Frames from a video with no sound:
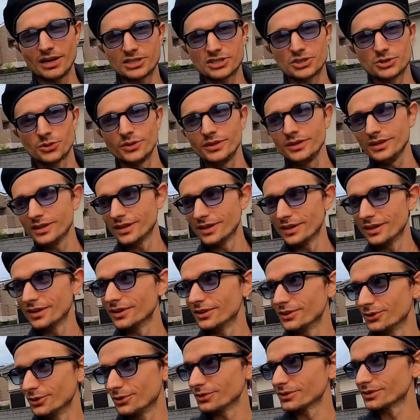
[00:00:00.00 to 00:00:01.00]
большой,
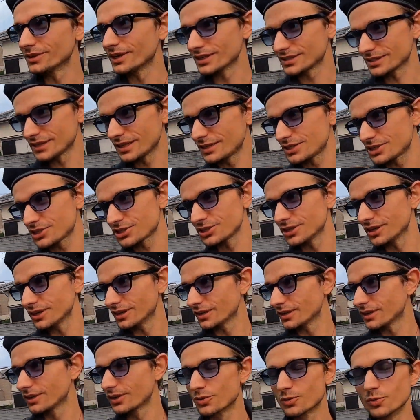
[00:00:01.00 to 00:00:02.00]
но
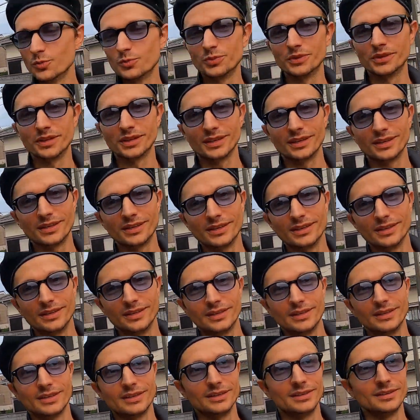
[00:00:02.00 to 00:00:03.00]
достаточно крупный.
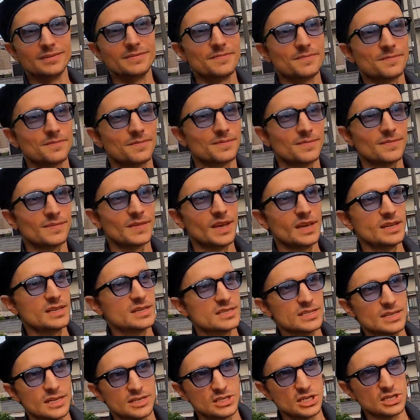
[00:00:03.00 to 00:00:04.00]
Я
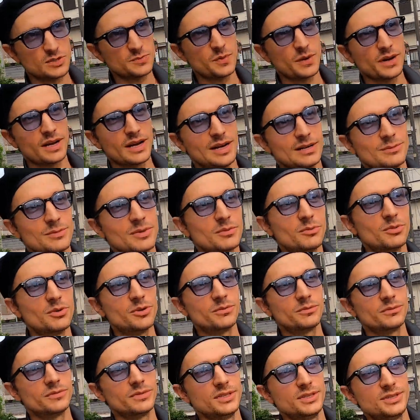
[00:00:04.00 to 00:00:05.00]
не знаю, сейчас пока мы
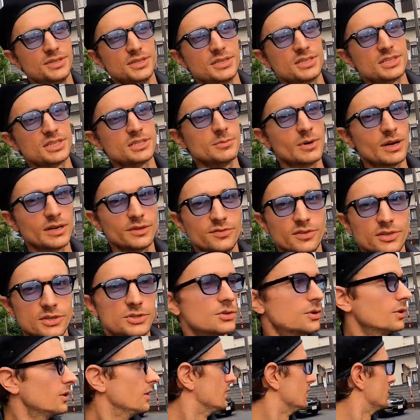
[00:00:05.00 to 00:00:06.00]
будем идти снимать
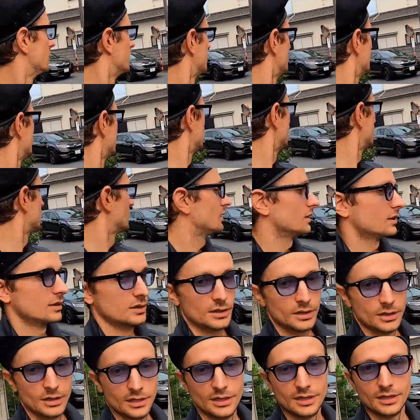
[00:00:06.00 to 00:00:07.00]
видео,
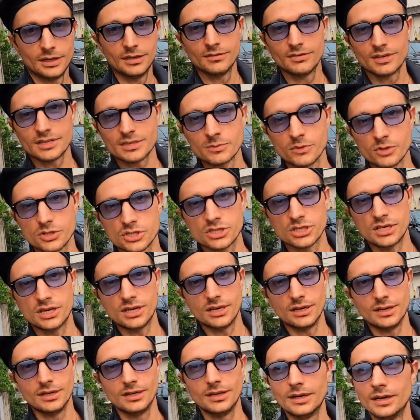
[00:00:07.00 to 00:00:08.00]
а,
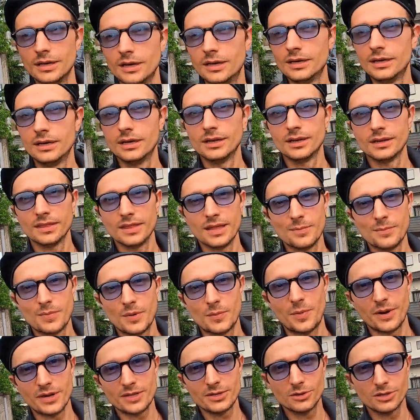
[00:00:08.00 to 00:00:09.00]
возможно, нам
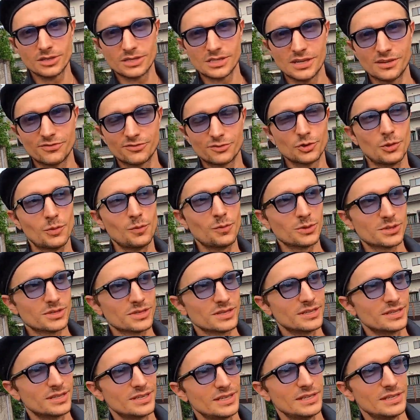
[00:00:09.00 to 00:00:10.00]
попадется автобус,